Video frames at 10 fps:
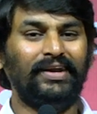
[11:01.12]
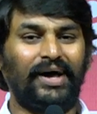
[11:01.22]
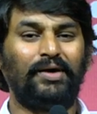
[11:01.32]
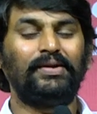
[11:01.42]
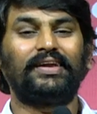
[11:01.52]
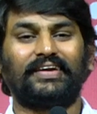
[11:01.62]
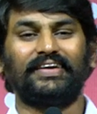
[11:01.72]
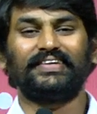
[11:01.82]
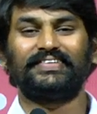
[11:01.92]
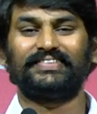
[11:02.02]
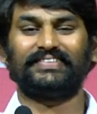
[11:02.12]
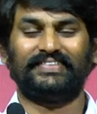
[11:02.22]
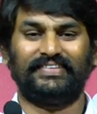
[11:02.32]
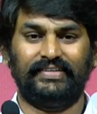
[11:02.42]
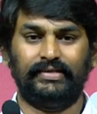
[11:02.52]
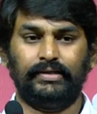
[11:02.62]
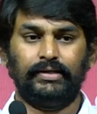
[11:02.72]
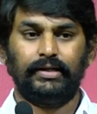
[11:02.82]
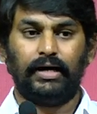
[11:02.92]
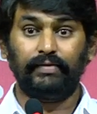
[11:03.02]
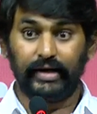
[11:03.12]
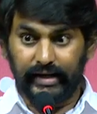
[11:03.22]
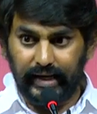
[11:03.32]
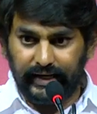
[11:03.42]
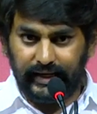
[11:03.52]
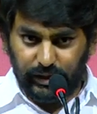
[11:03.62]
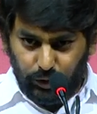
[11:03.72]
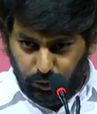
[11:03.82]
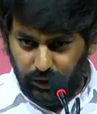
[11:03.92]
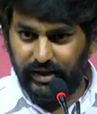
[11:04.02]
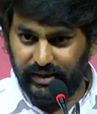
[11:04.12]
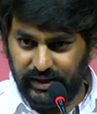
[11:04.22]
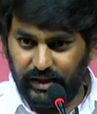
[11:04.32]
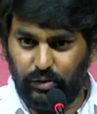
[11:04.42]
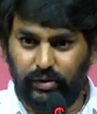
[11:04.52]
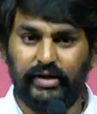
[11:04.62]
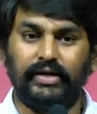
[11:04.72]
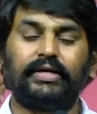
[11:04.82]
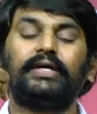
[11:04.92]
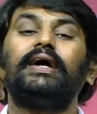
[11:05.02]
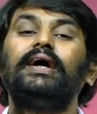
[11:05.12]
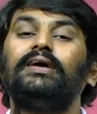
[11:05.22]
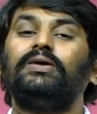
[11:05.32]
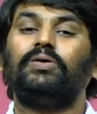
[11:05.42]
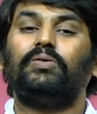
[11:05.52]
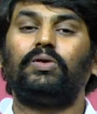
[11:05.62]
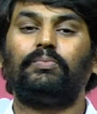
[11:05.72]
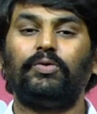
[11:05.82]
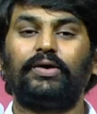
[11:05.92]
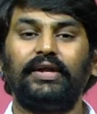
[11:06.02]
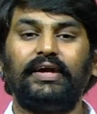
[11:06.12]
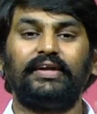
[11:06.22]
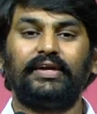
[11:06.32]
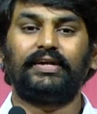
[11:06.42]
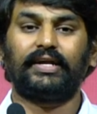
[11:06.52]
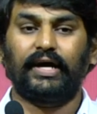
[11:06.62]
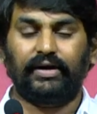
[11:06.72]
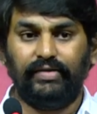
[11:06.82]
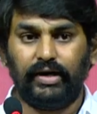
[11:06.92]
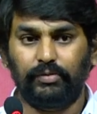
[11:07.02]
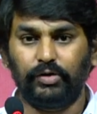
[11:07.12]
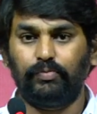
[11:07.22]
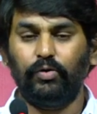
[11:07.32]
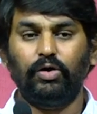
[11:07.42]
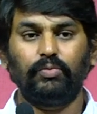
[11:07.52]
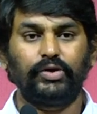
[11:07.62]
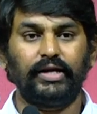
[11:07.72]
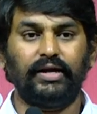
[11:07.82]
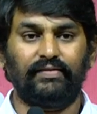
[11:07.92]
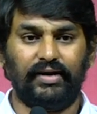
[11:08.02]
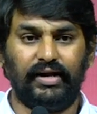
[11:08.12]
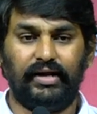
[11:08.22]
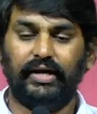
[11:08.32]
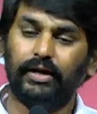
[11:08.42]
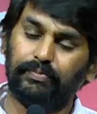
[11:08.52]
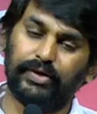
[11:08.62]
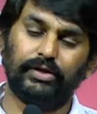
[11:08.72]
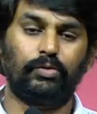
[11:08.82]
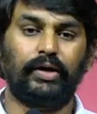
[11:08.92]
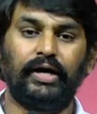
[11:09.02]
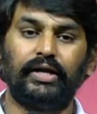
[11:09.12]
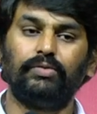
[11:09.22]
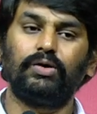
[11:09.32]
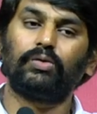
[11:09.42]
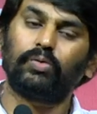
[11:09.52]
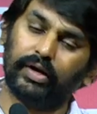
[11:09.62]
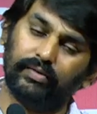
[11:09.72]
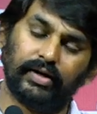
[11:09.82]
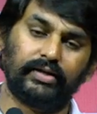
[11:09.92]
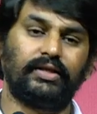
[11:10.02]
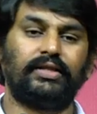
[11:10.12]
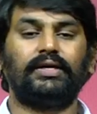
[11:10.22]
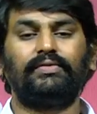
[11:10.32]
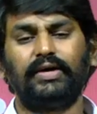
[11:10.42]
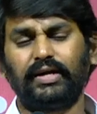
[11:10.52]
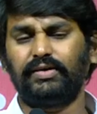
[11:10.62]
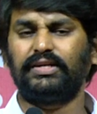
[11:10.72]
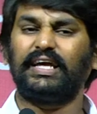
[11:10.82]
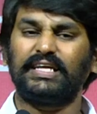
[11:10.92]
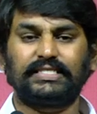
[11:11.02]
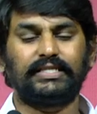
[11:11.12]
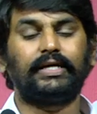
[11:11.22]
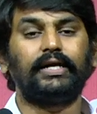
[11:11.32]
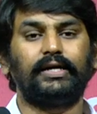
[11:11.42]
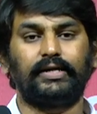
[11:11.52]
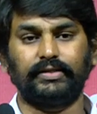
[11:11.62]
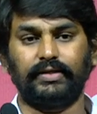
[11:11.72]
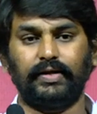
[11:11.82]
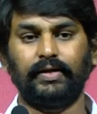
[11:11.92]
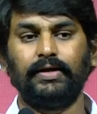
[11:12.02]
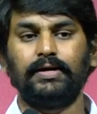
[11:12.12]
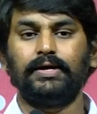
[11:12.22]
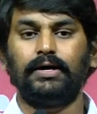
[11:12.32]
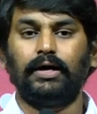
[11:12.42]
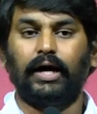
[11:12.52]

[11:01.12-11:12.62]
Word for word: தகவல் இல்லாமல் இருக்கு அவர்கள் இலக்கியத்துக்குள்ளிருந்தே தோண்டி எடுக்கிற ஒரு போக்கிலேயே நின்றுட்டு இருக்காங்க வேற எதுக்கு போக முடியல அவங்களால ஏன்னா பிற துறை அறிவுகள் குறைவாக இருந்தது வேற நிறைய சிக்கல்கள் இருந்தது